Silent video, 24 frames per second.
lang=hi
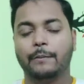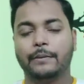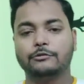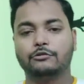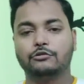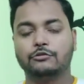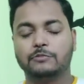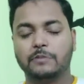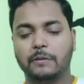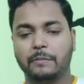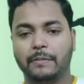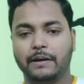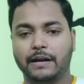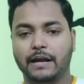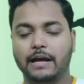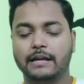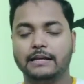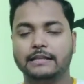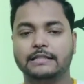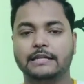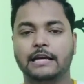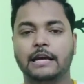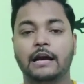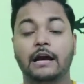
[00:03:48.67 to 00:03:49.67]
बस उस पर
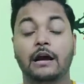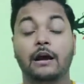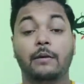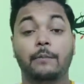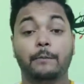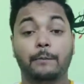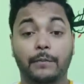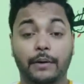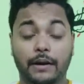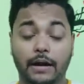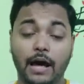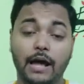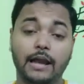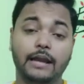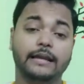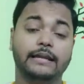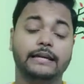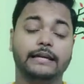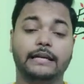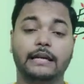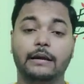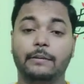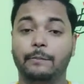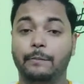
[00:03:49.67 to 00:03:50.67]
बना लीजिए बना
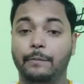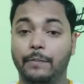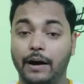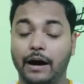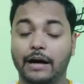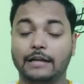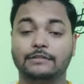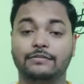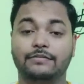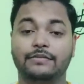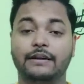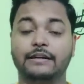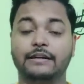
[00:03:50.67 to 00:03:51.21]
लेने के बाद